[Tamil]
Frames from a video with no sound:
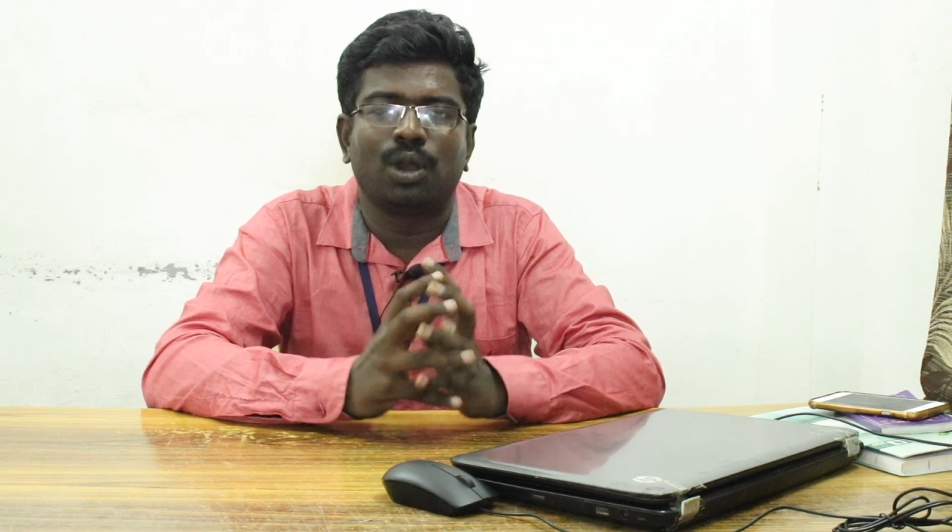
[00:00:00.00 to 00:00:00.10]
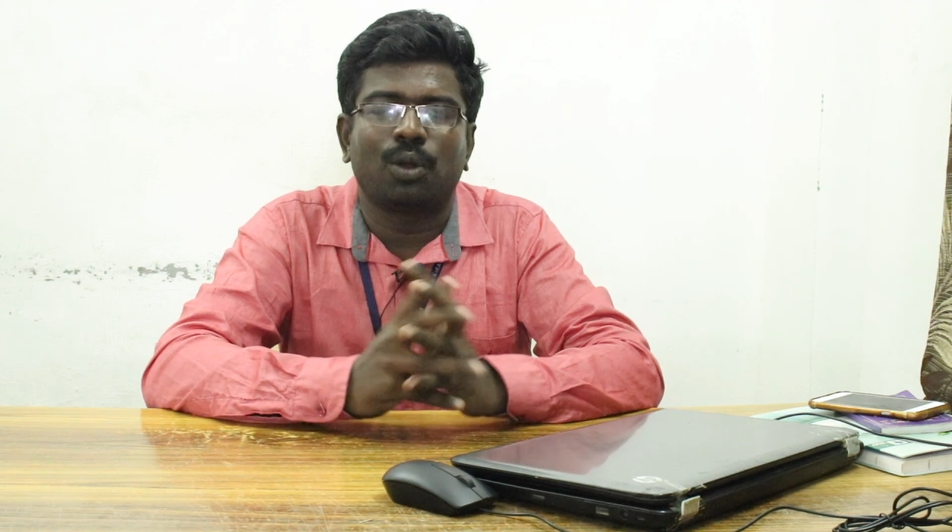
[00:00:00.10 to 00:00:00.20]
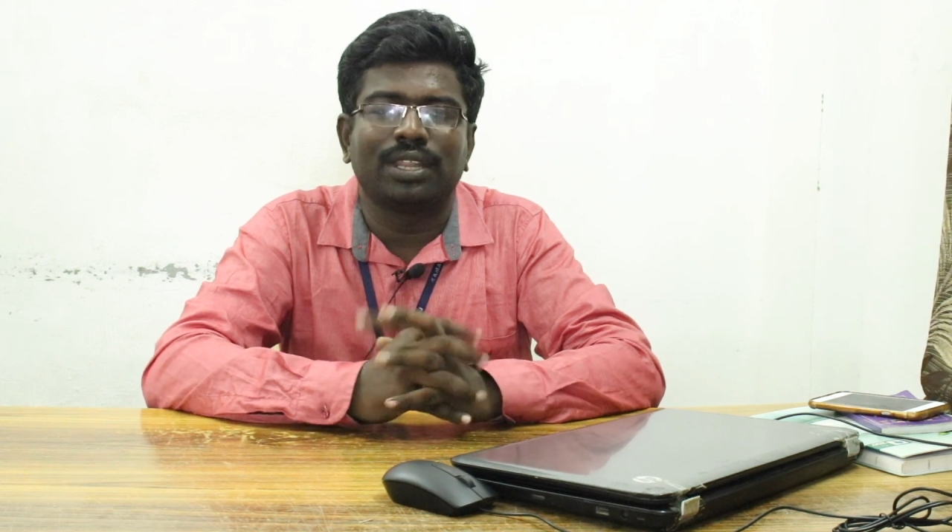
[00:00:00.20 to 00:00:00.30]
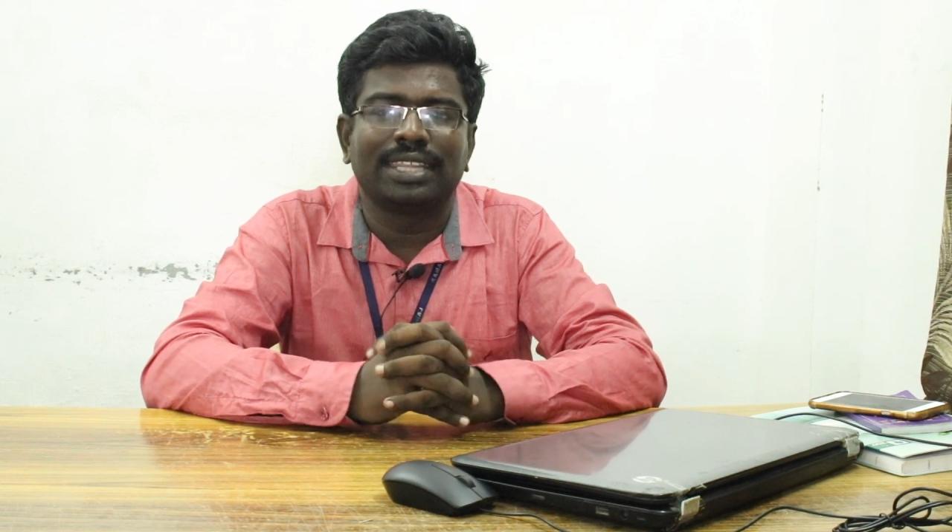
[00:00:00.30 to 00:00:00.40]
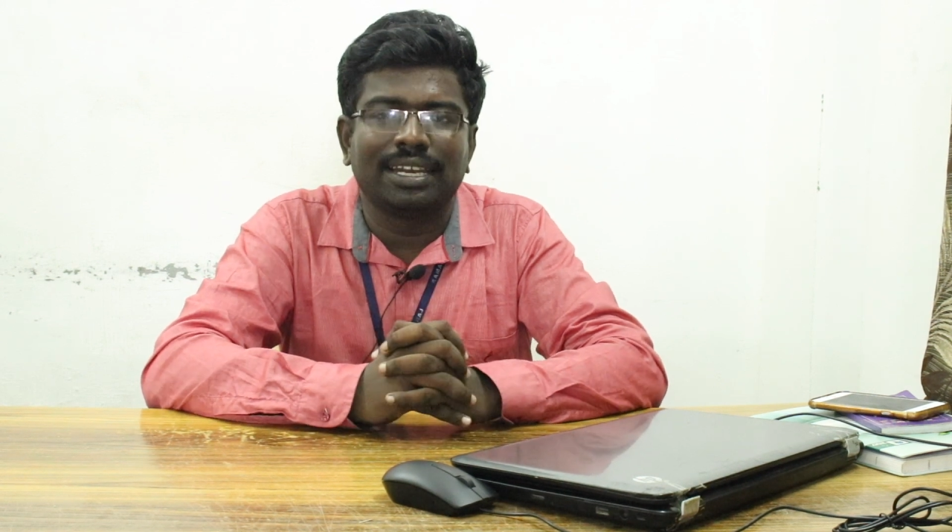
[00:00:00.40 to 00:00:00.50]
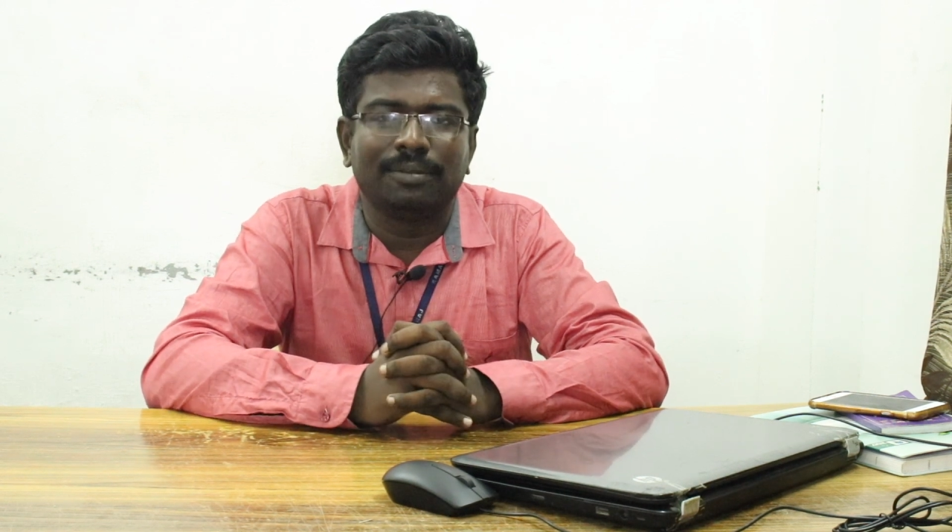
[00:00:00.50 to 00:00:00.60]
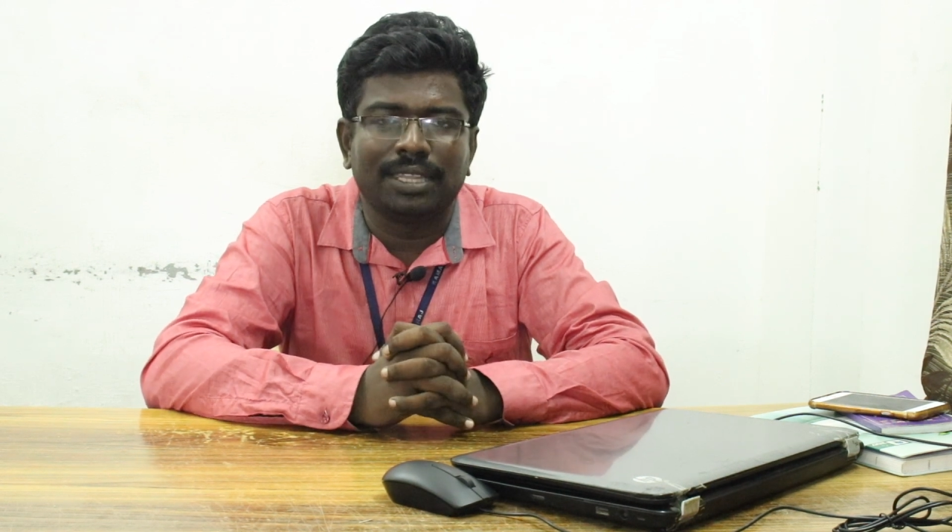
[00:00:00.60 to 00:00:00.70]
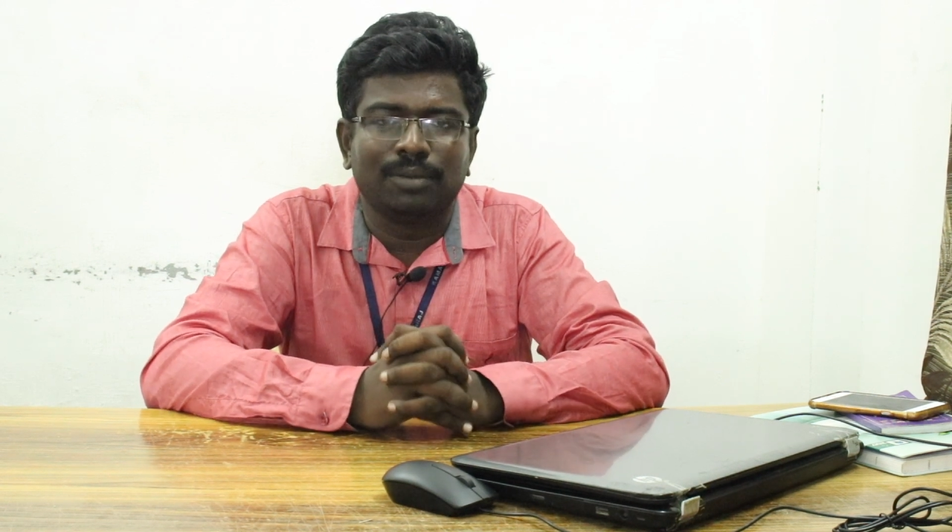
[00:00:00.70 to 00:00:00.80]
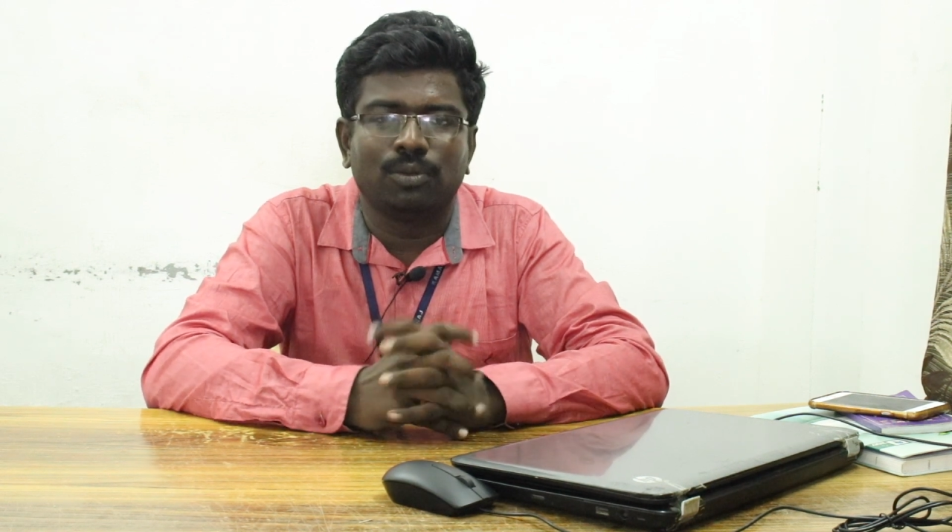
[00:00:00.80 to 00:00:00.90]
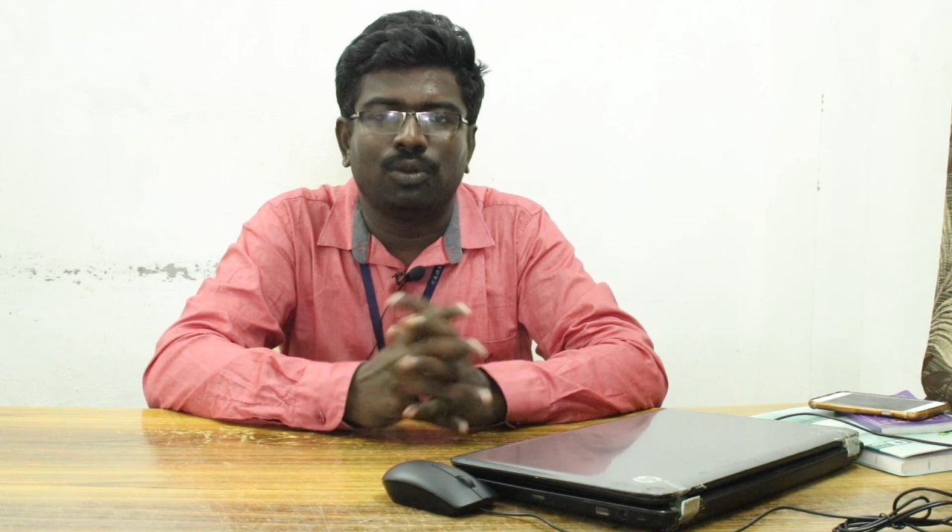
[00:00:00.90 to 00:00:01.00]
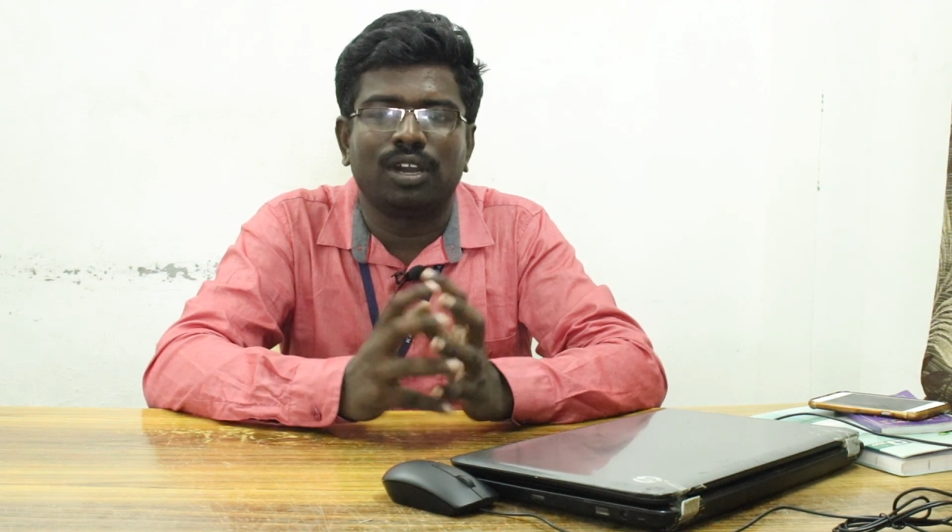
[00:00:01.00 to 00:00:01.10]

உங்கள் குழந்தைகள் மீதும்